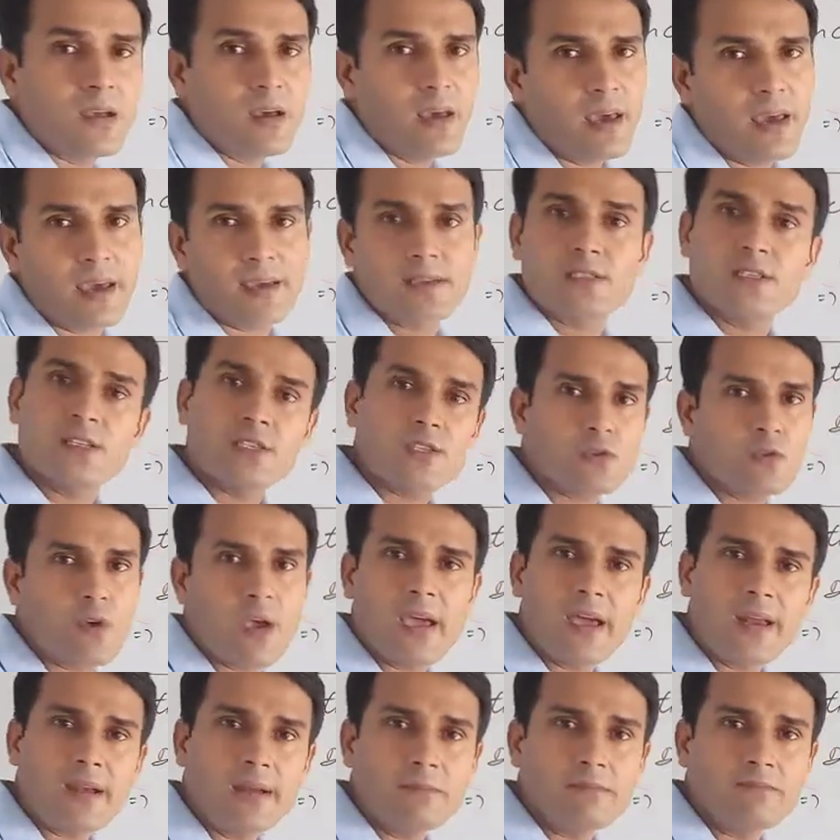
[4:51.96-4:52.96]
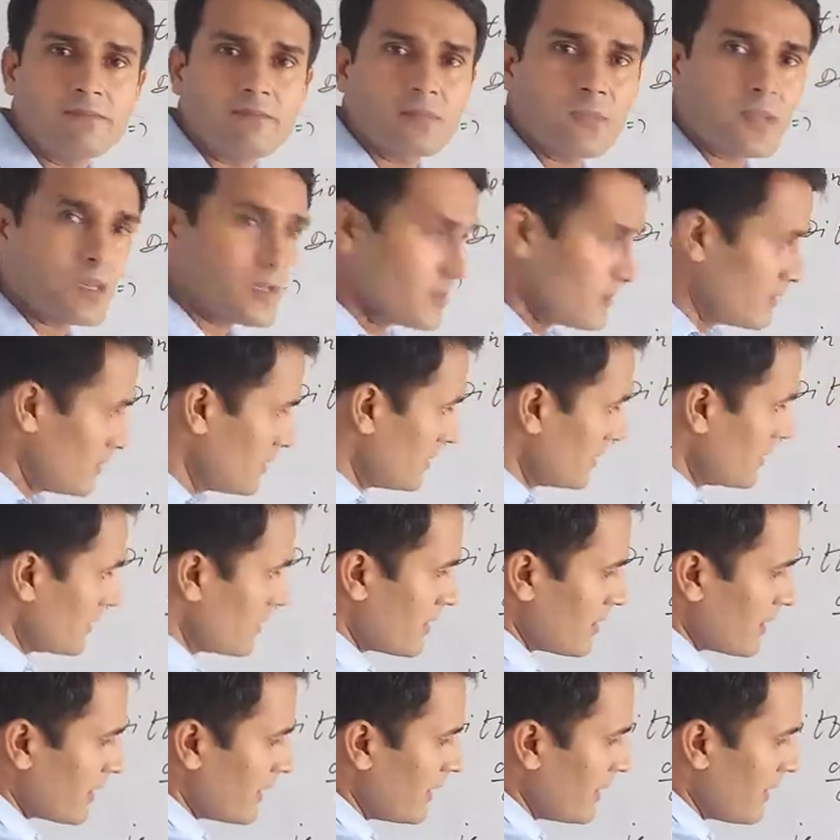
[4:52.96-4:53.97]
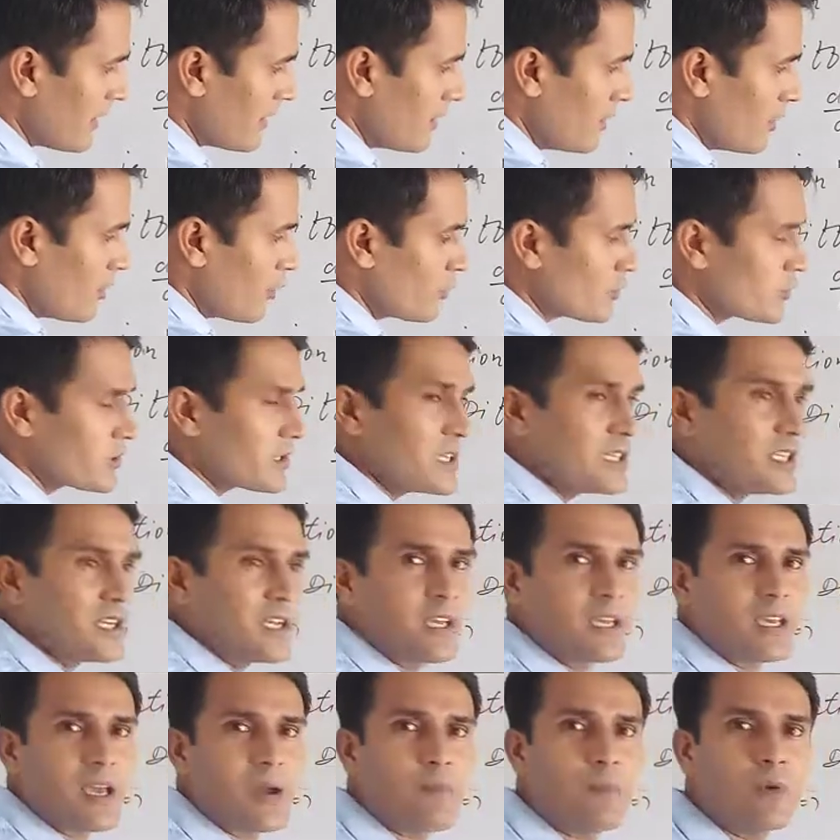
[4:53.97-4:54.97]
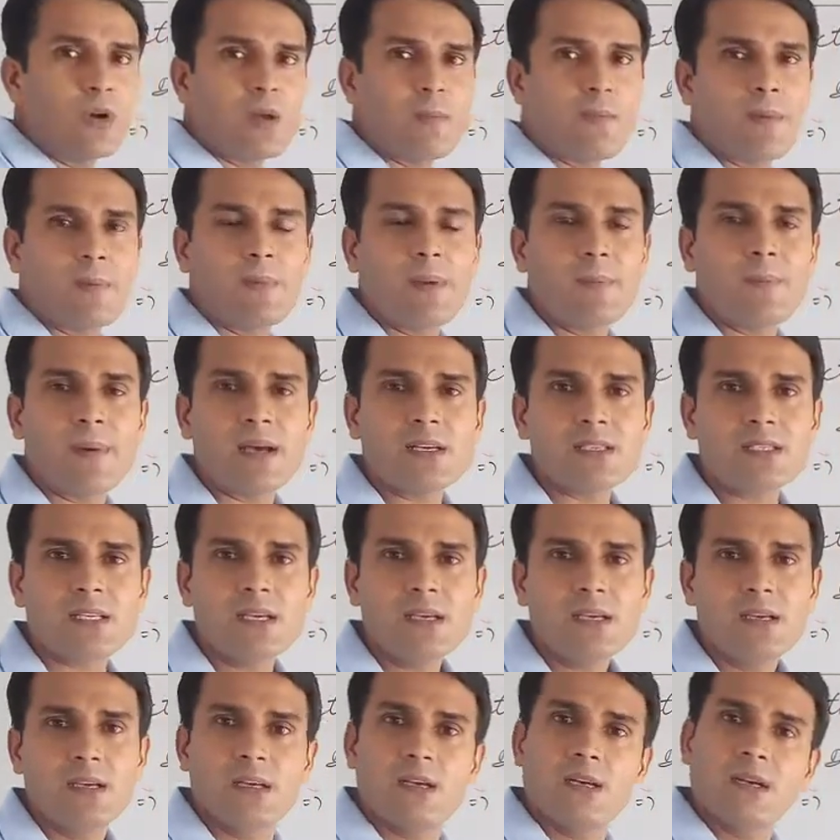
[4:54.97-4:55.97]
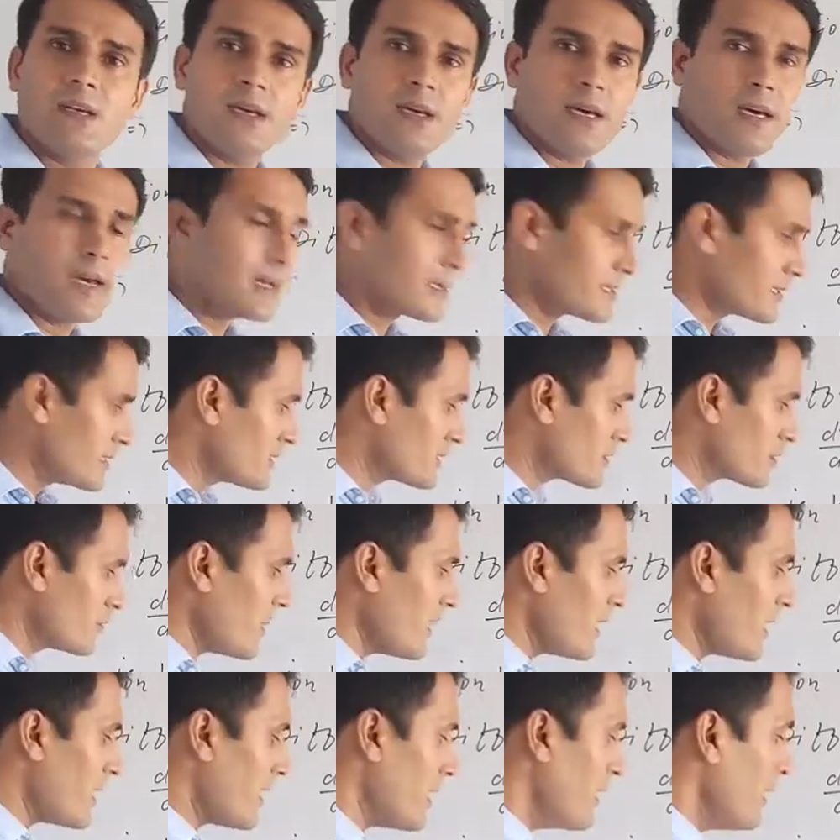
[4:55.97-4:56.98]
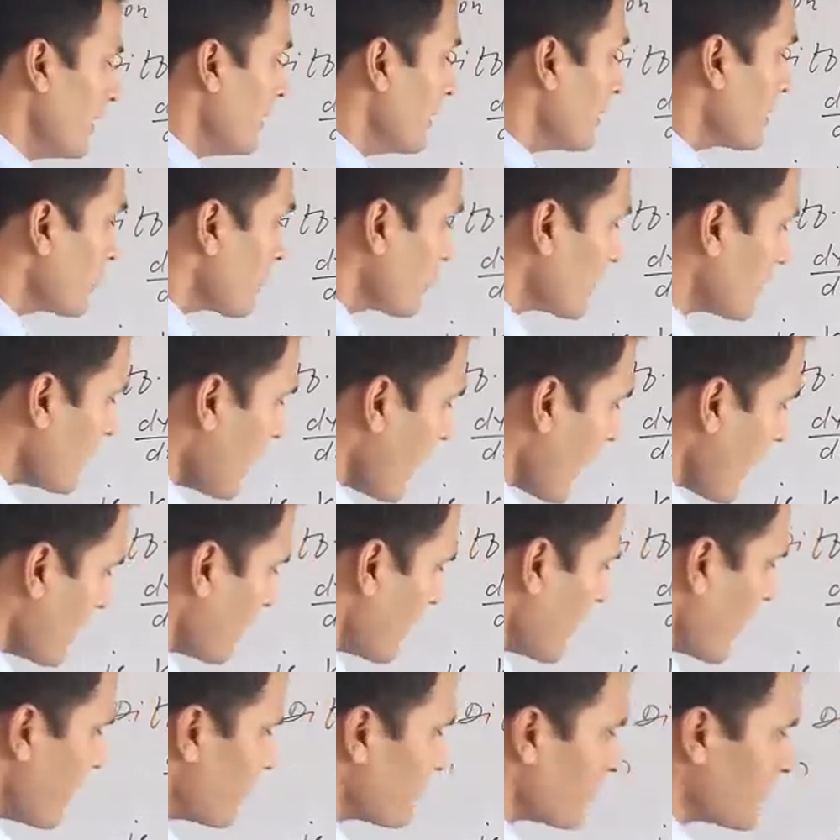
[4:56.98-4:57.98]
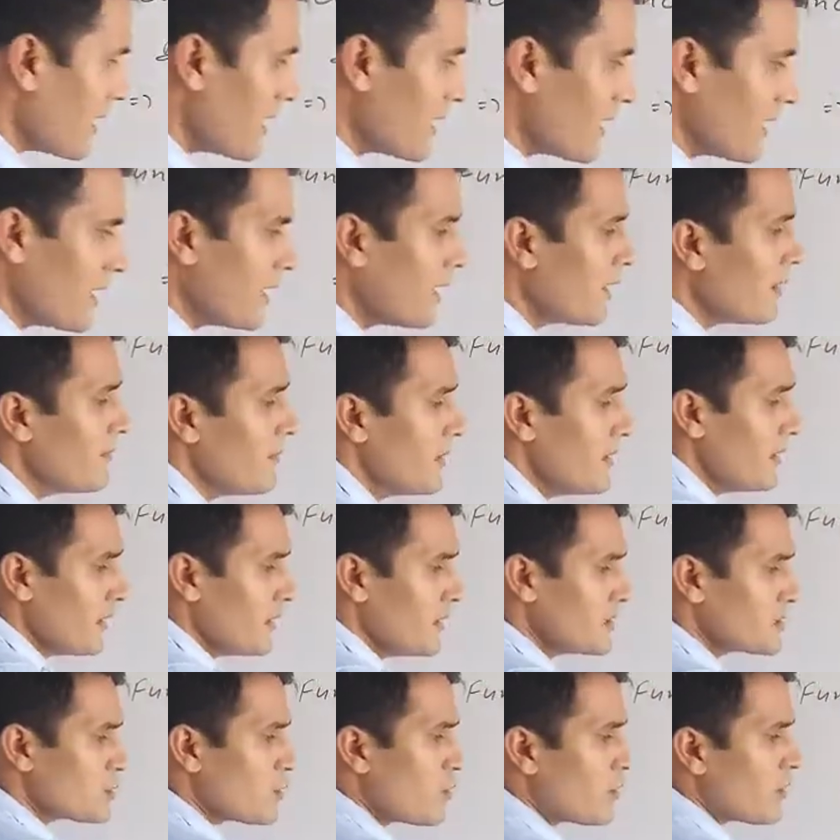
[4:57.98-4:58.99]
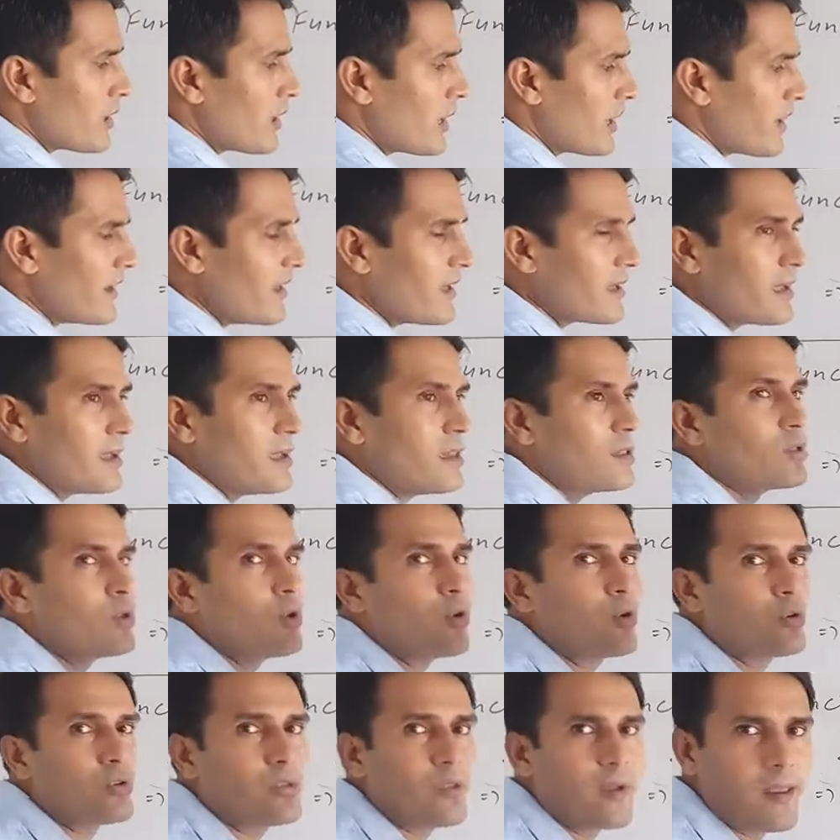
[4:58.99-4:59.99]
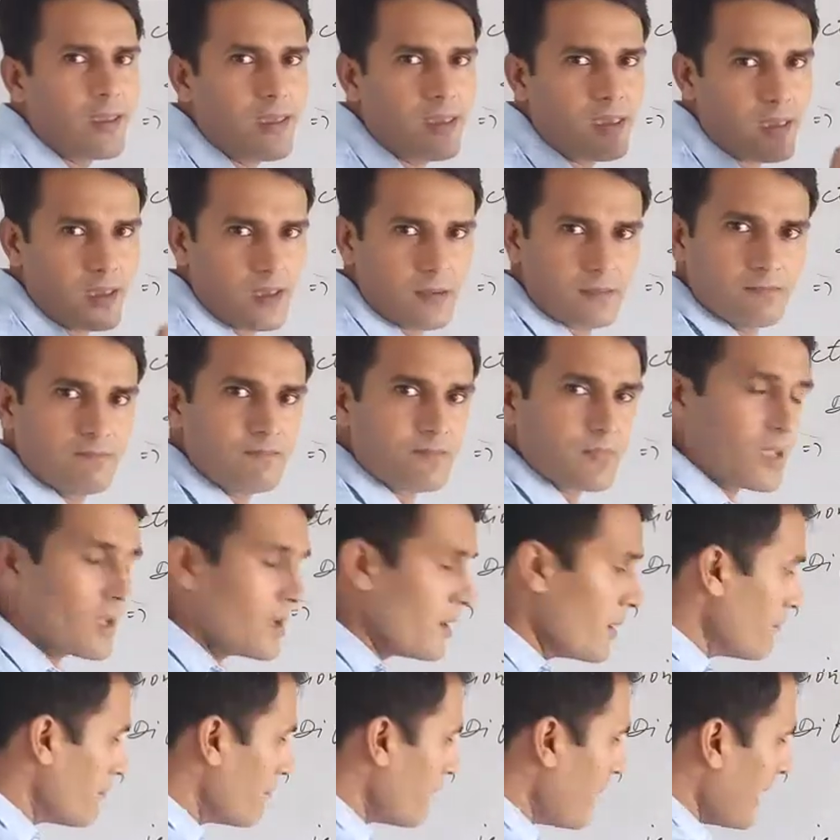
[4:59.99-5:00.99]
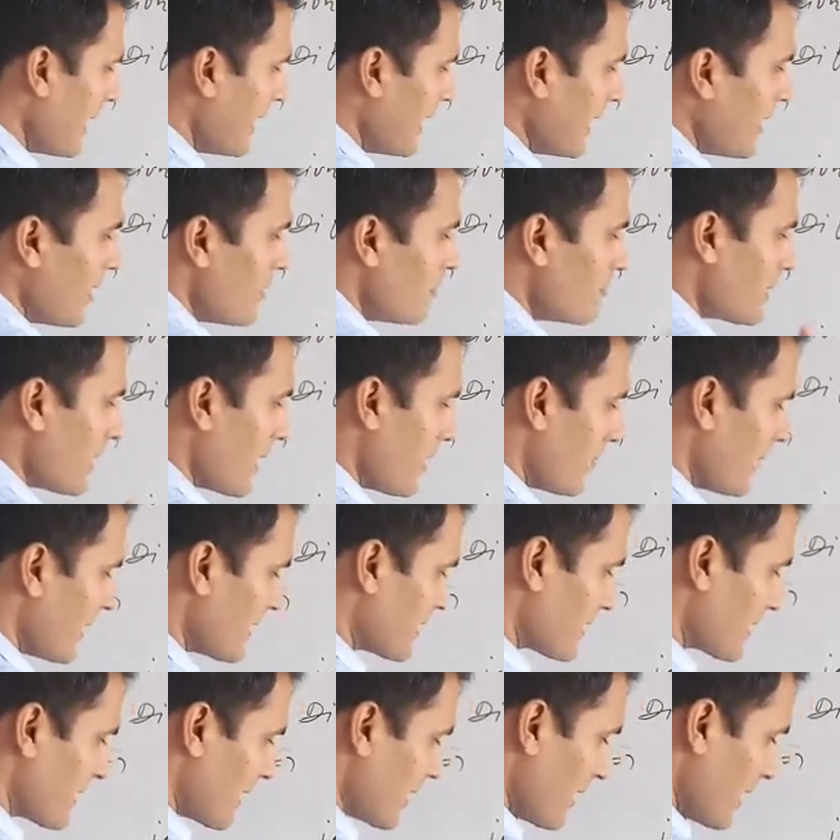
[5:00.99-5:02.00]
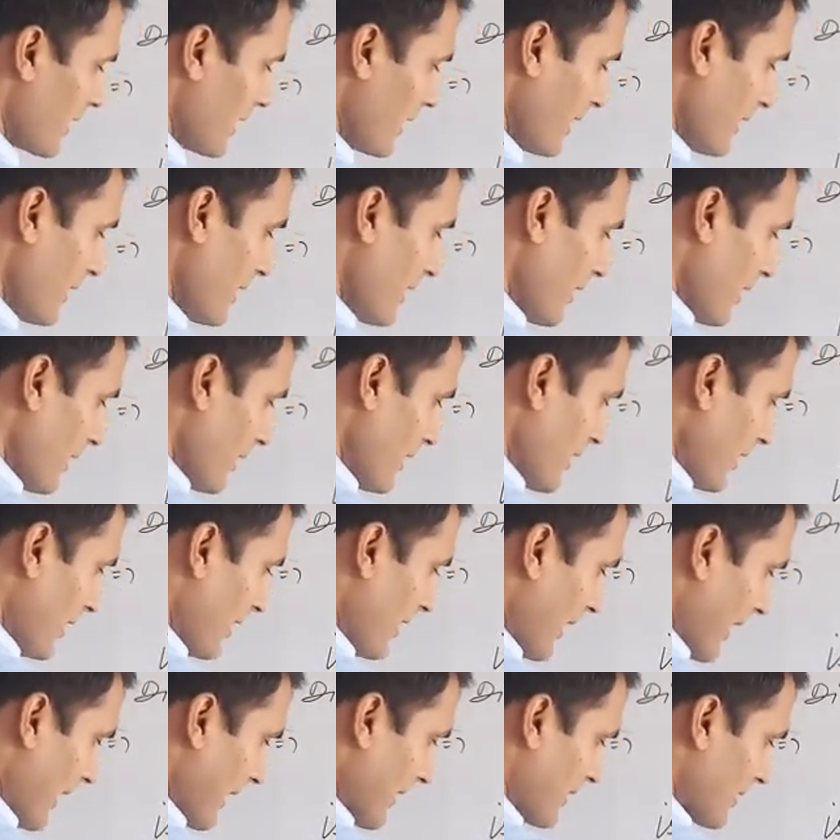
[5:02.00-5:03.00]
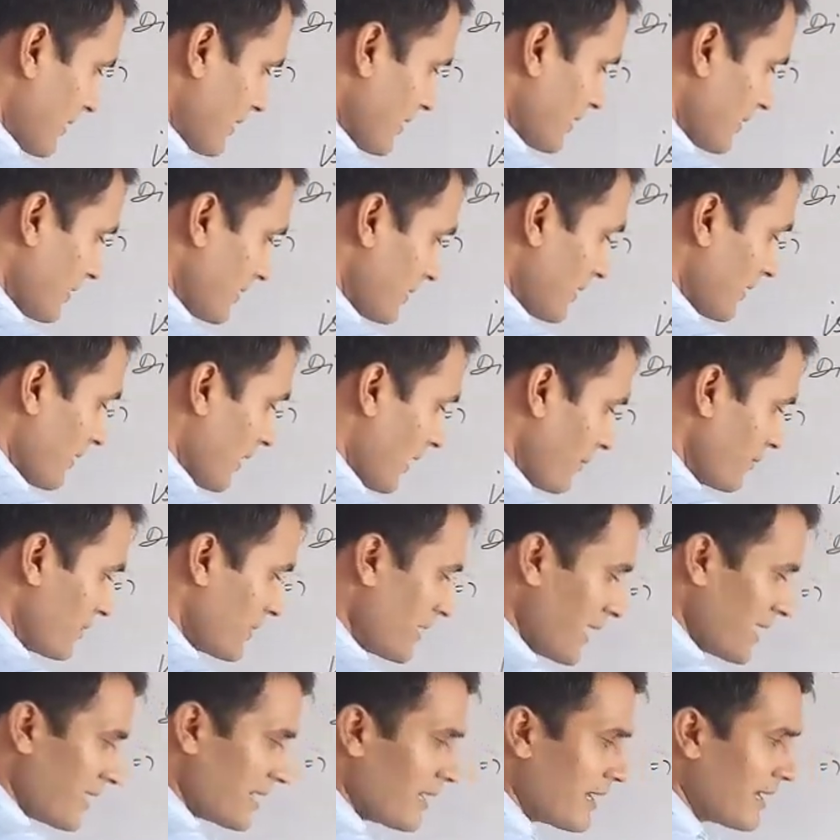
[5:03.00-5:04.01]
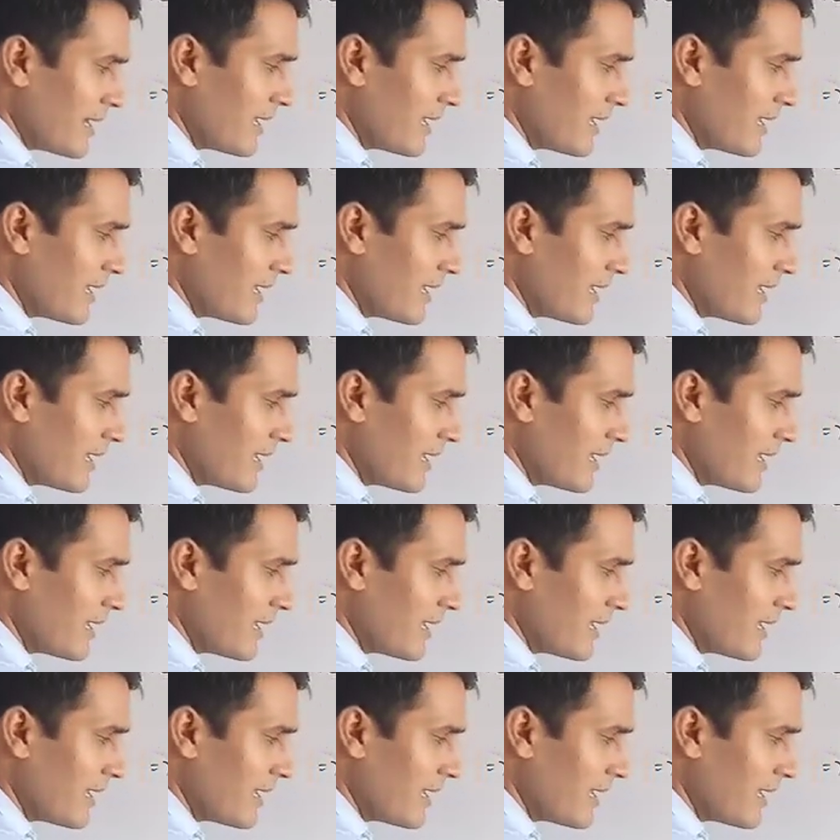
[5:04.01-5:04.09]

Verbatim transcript: एक्स स्क्वायर है ठीक है ना उसकी जगह क्या पुटअप अपने पास है एक्स स्क्वायर है तो यहाँ पे आप देखें इसको करने के दो तरीके पहले हम क्या बात करेंगे लेट हम क्या कर